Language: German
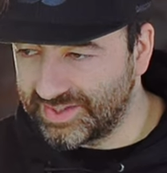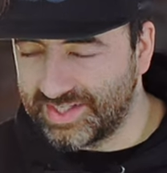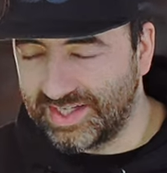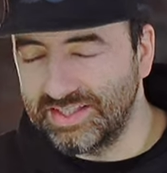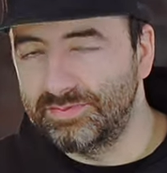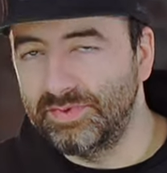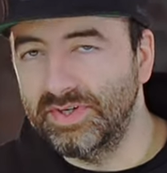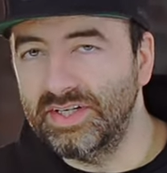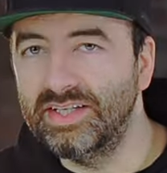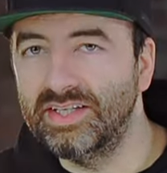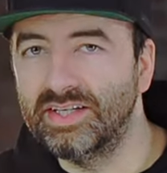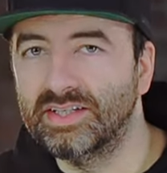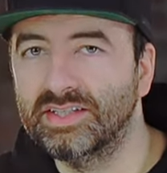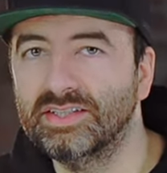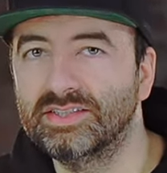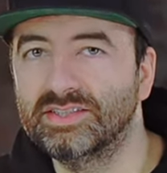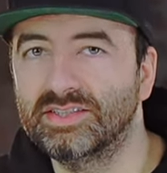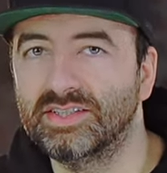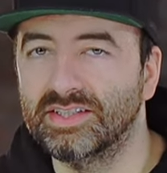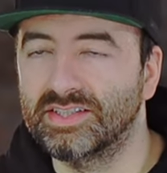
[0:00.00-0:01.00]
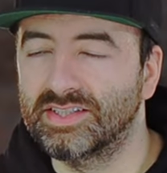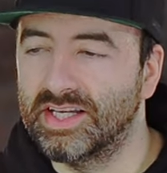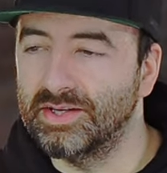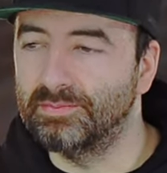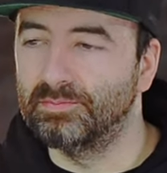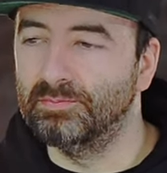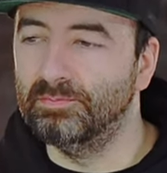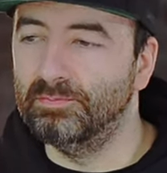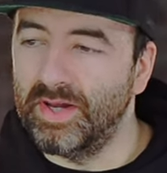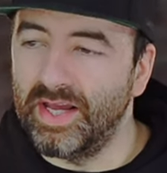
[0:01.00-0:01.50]
ganz wichtig ist, es
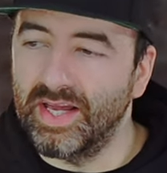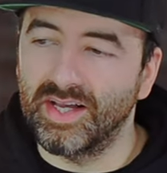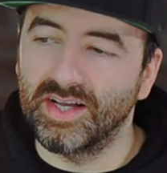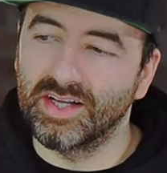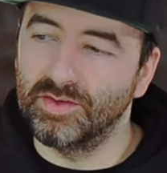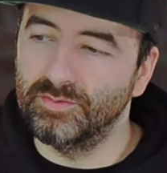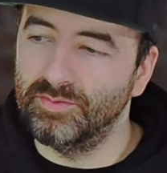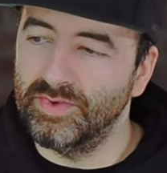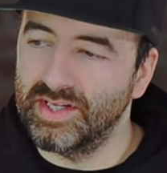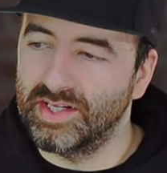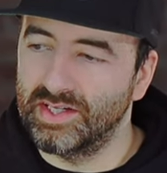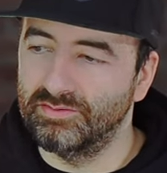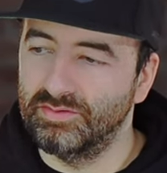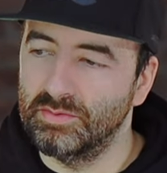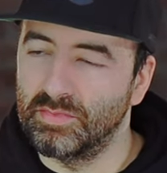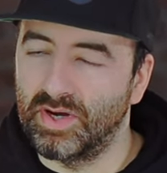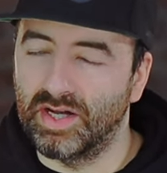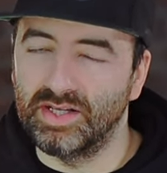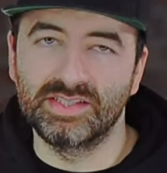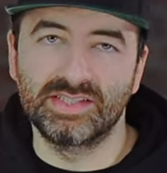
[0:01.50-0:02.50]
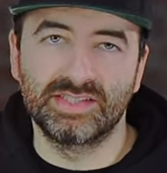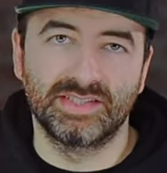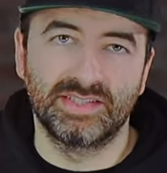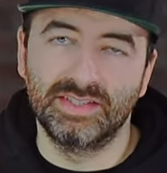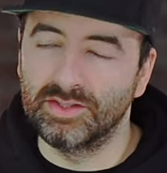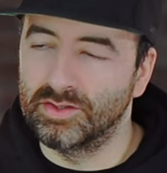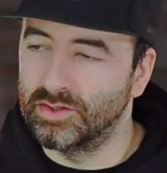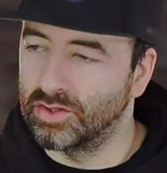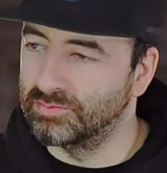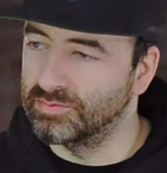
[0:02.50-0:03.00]
gibt mehrere Wege, wie man ans
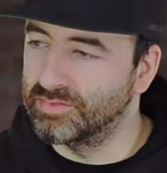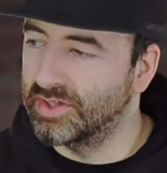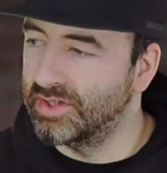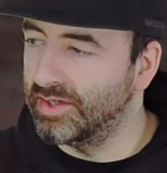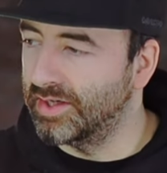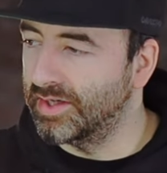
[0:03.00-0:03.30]
Ziel kommt.